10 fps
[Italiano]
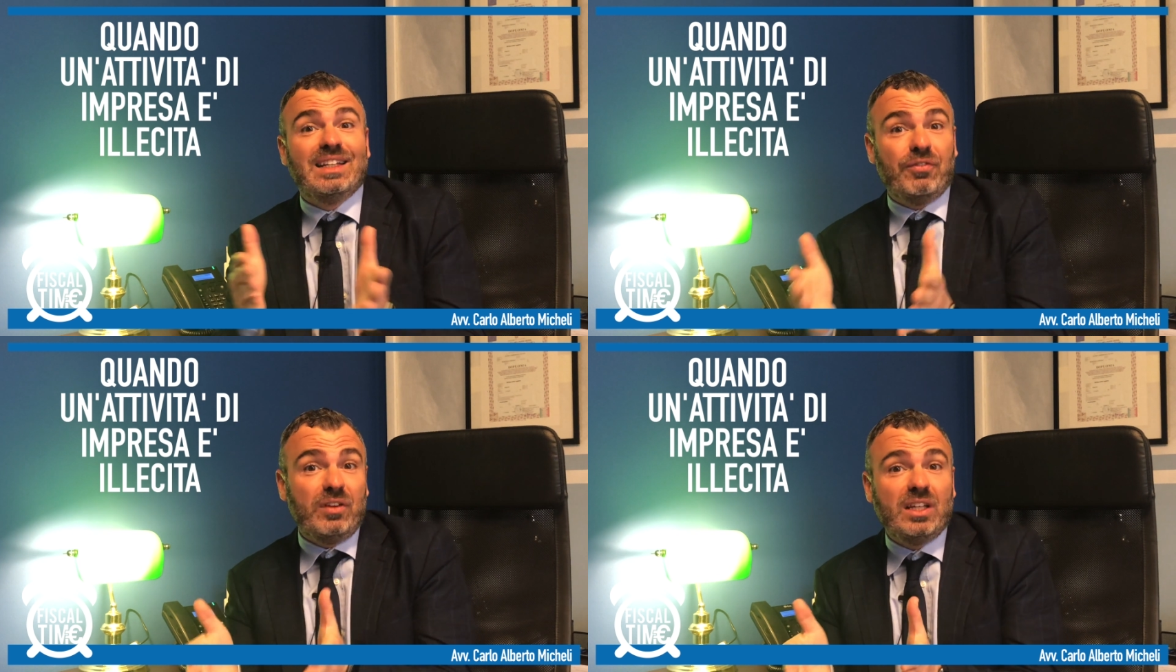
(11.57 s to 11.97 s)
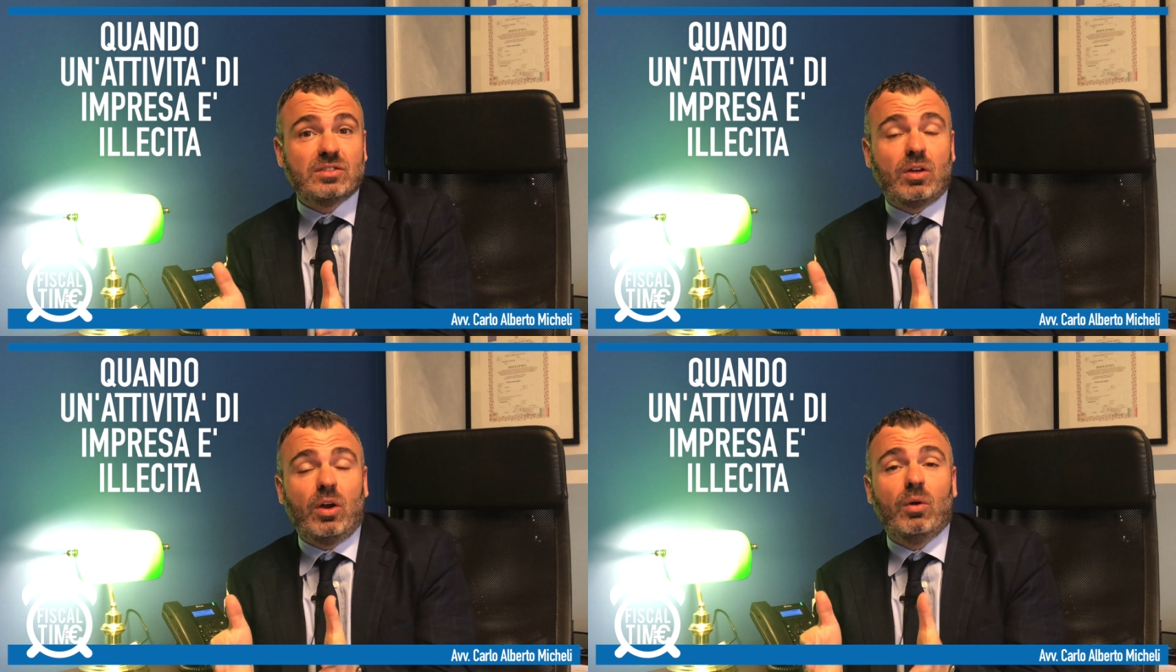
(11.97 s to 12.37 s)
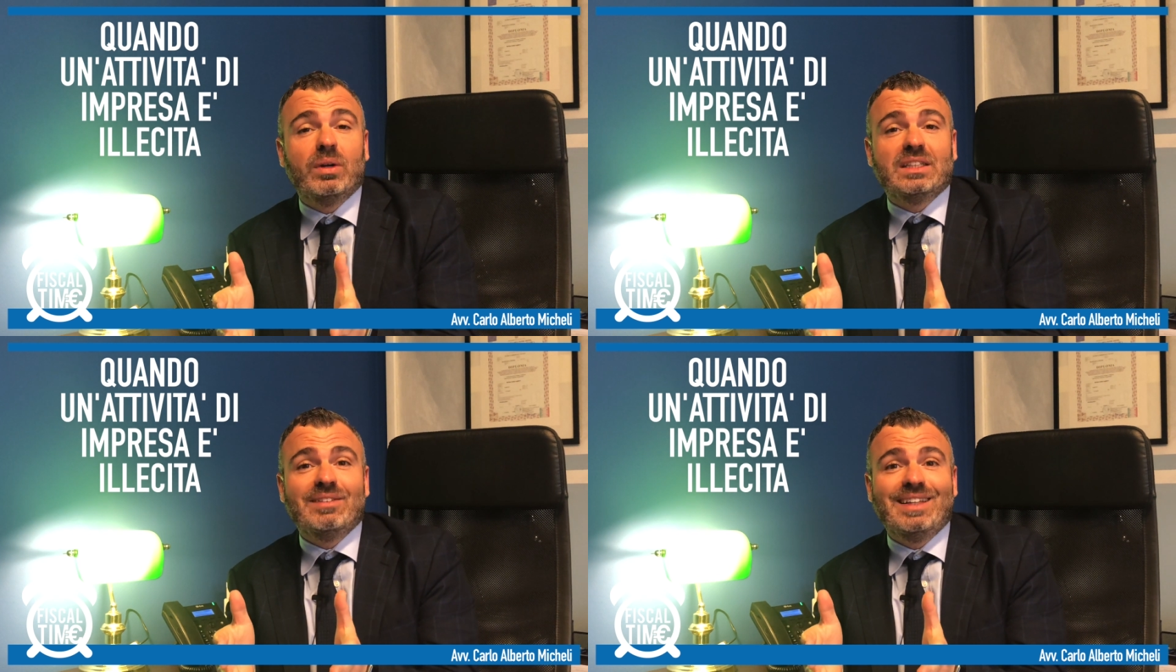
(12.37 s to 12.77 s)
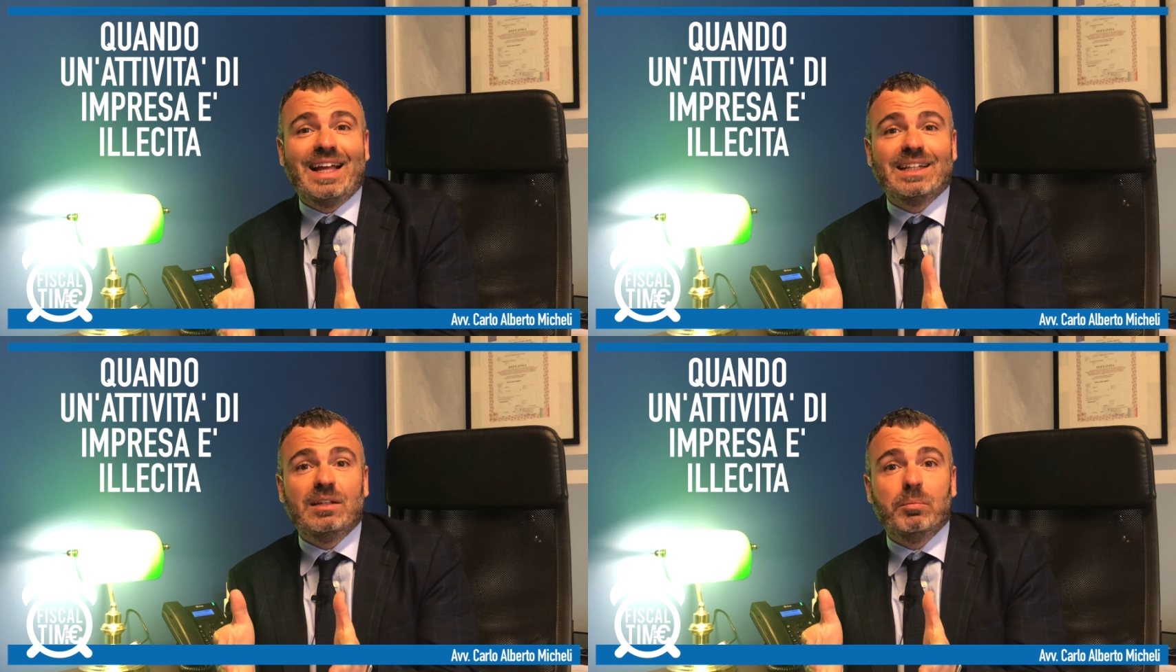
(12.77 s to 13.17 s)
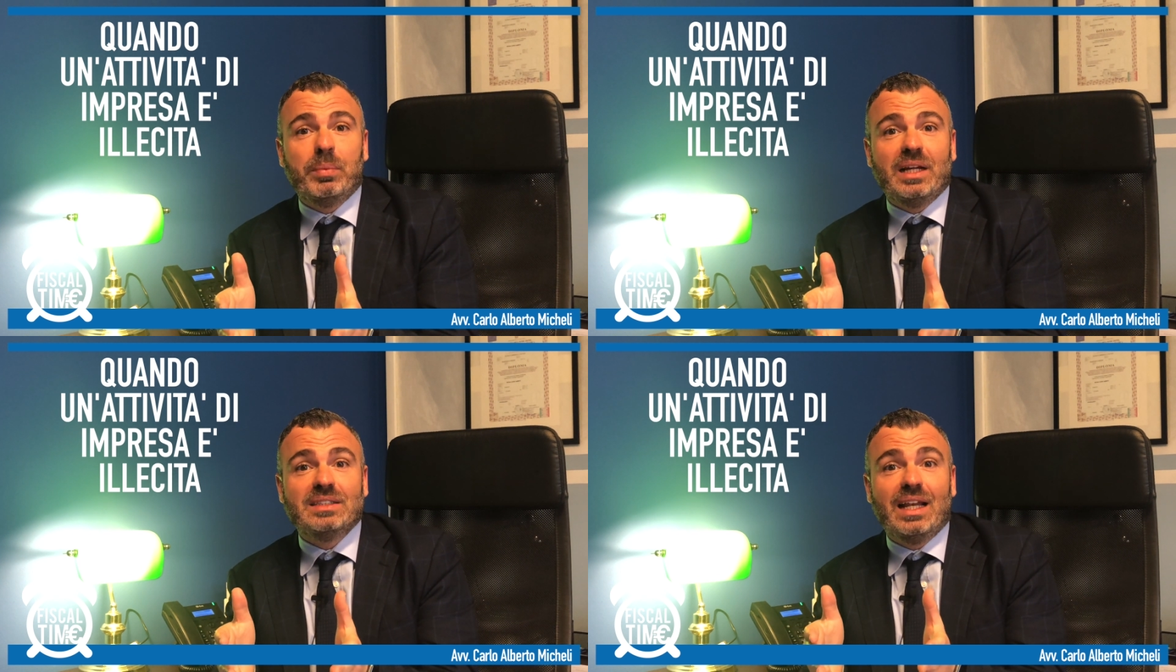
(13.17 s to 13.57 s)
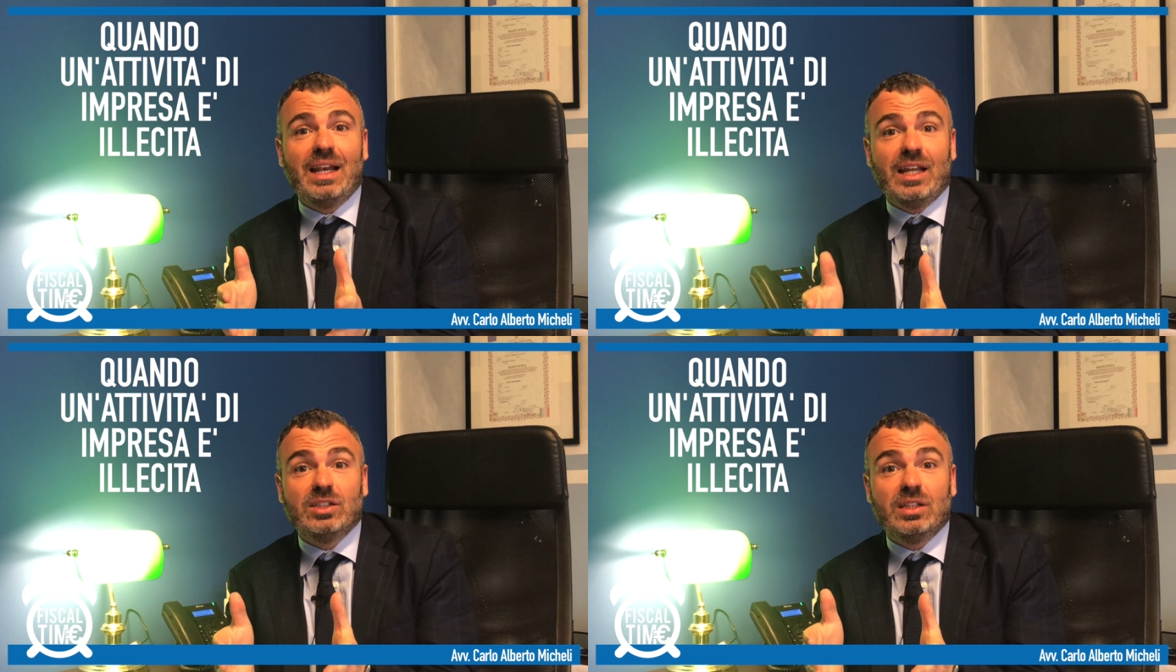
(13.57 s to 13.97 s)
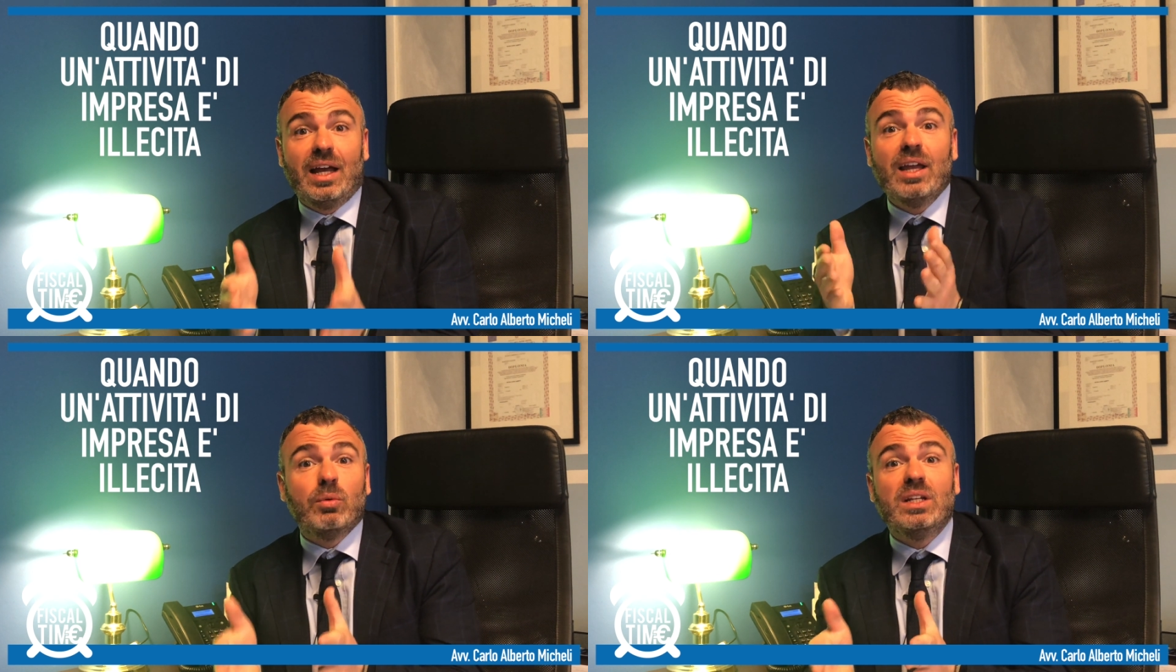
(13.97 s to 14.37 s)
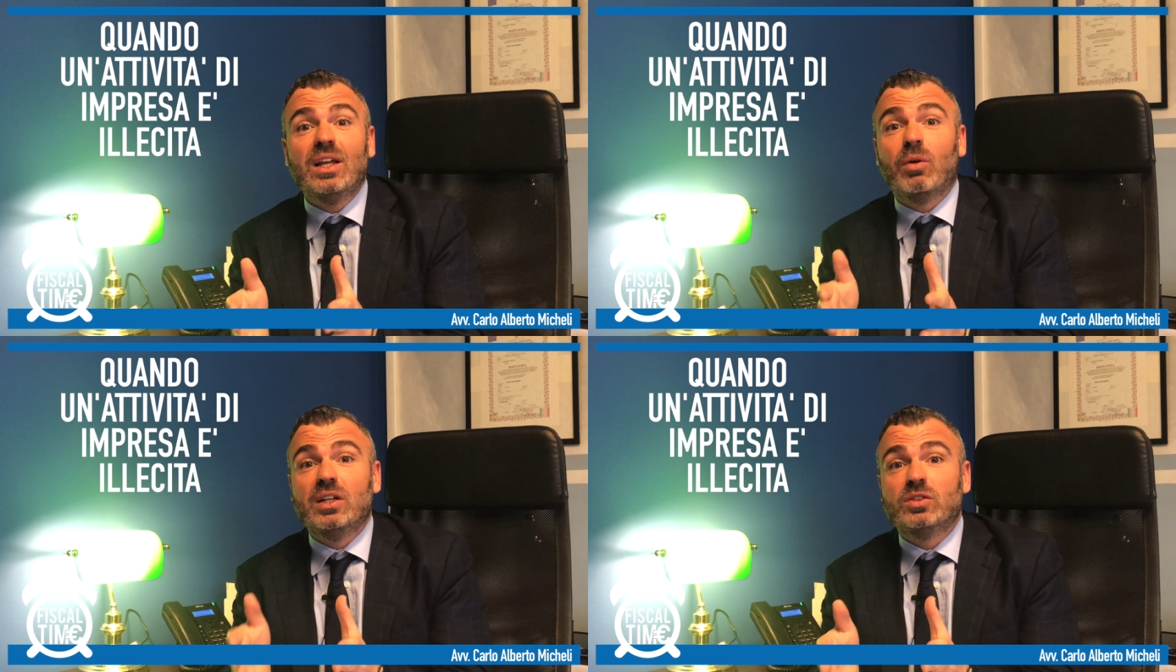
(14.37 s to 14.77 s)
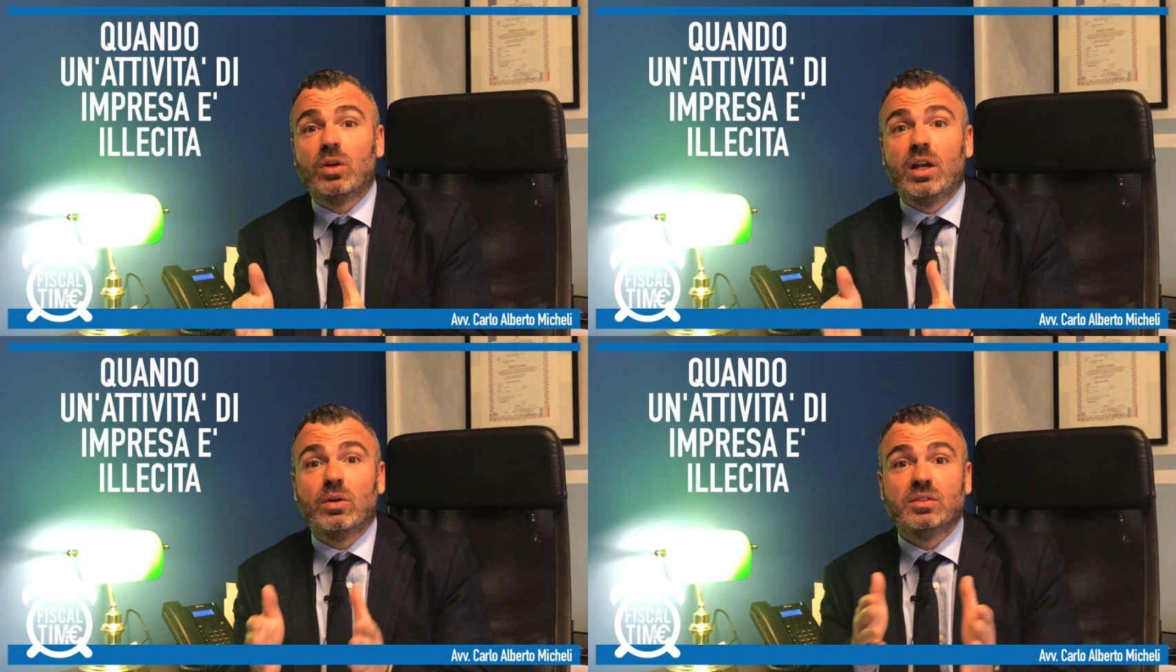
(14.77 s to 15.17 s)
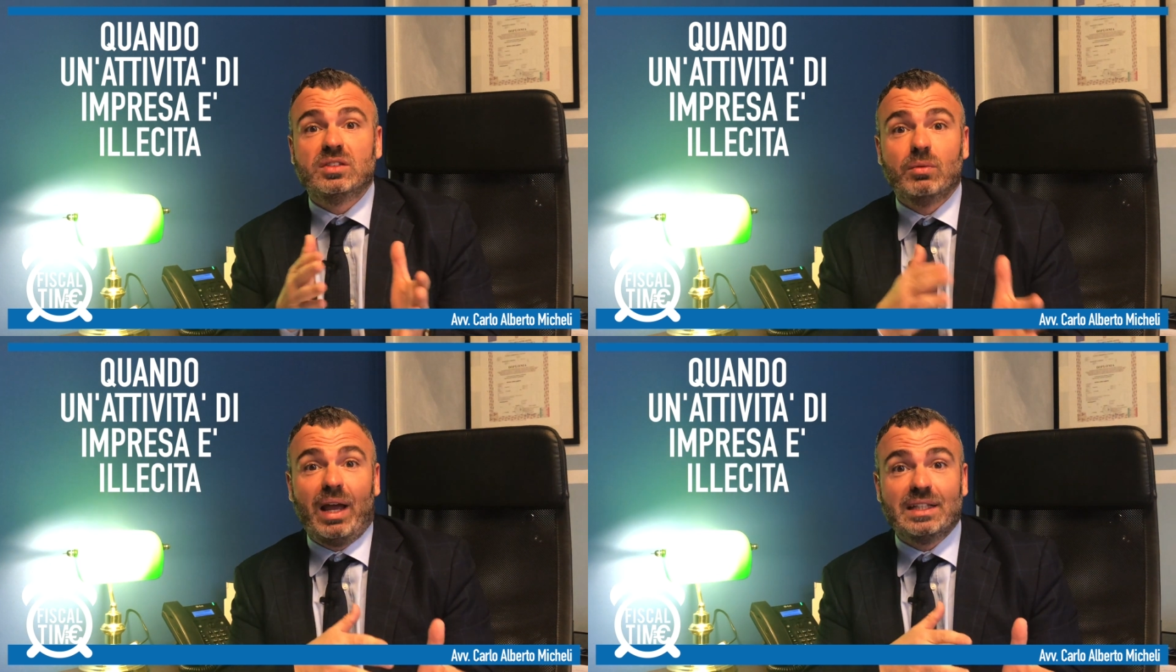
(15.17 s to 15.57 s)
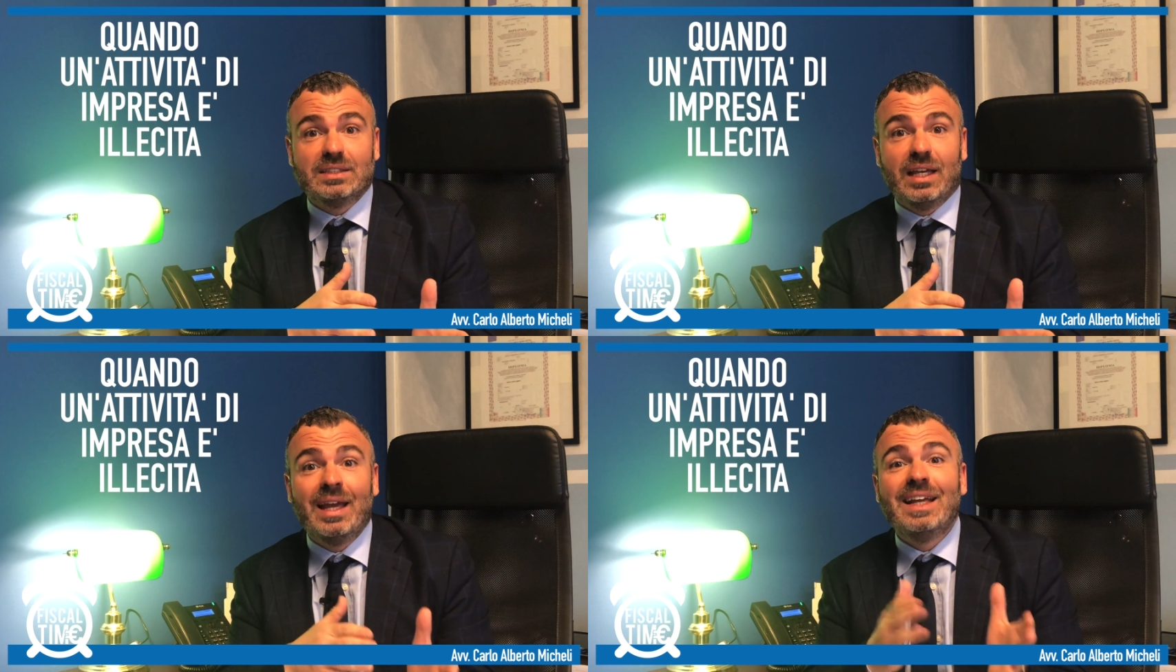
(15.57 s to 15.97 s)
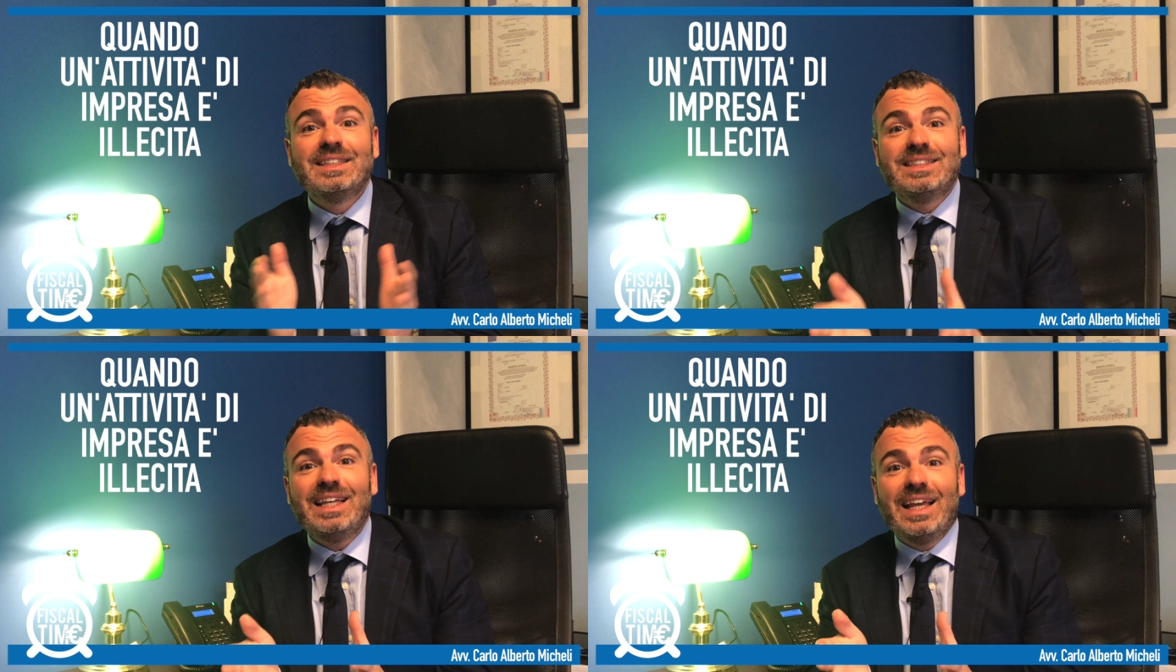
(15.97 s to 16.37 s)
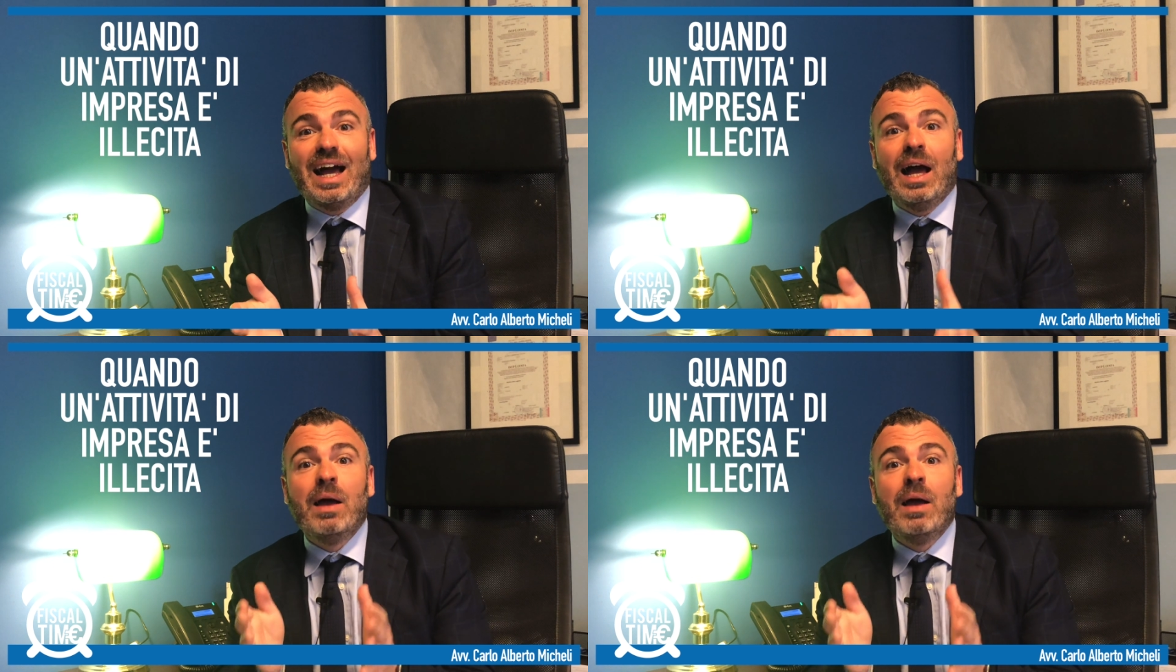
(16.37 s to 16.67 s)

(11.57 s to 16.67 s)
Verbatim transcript: definiscono un'attività di impresa illecita e quindi quali sono le conseguenze sia